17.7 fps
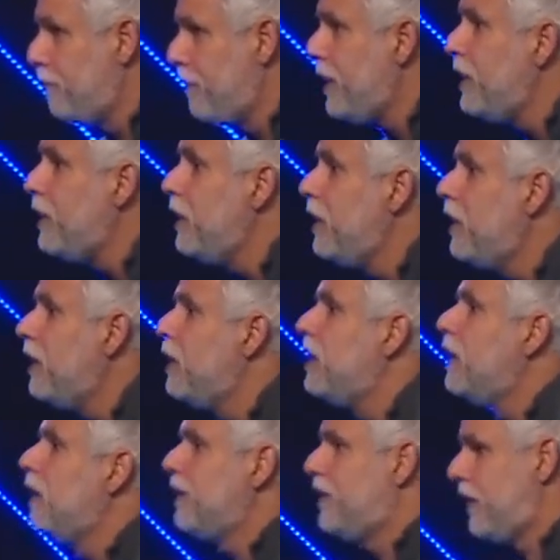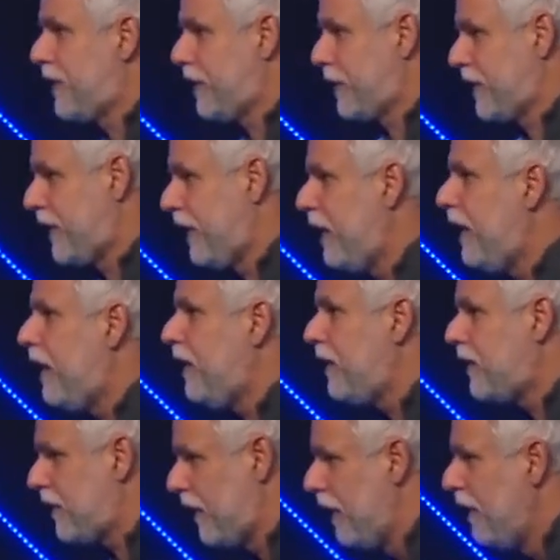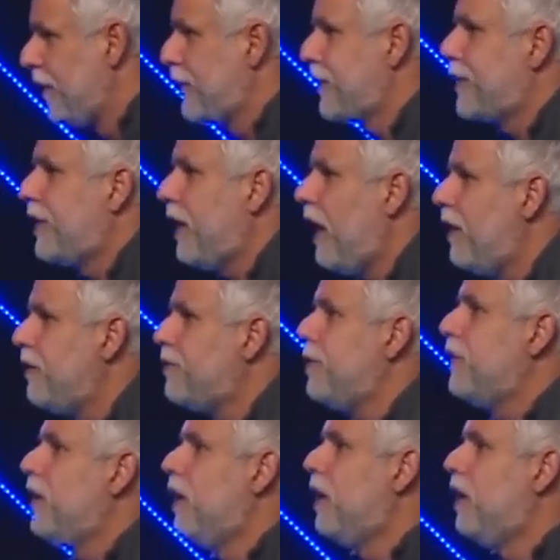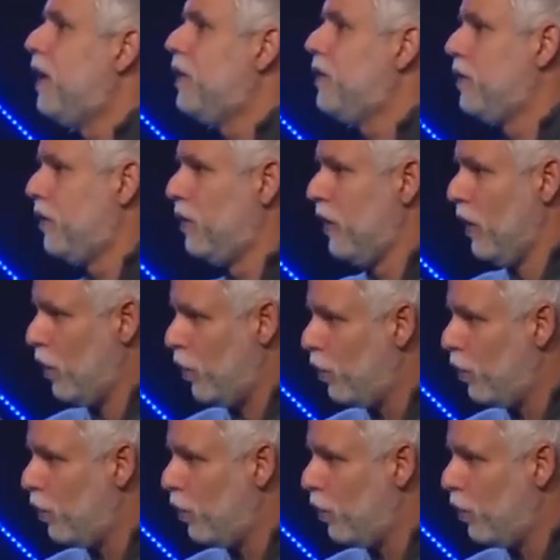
menina de seis, sete anos,